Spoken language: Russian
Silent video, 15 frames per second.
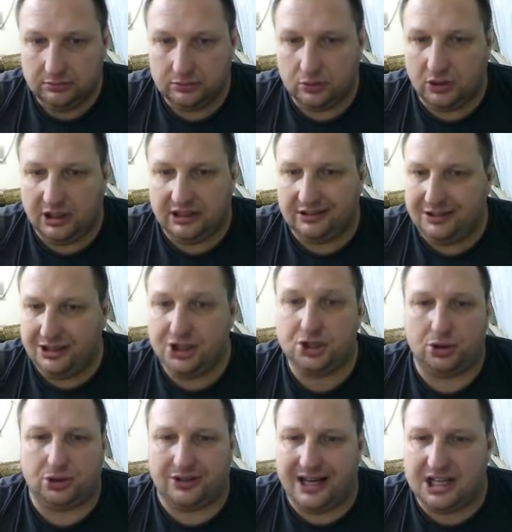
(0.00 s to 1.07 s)
Но это
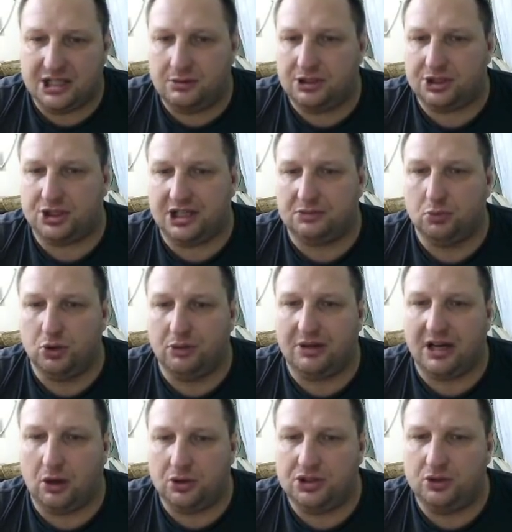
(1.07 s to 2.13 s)
ничего страшного, сейчас будем
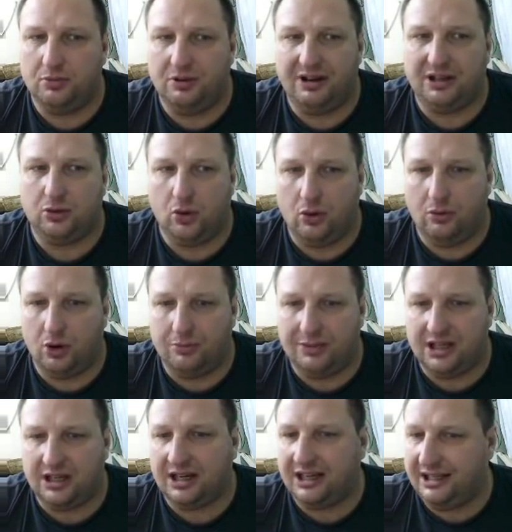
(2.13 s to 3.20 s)
коррозию убивать другого
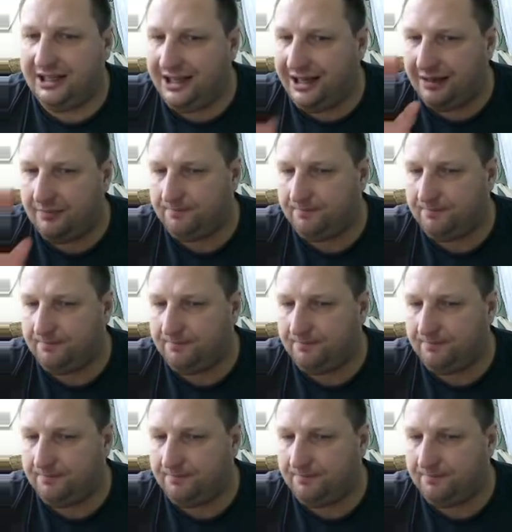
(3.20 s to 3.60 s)
робота, хотя не...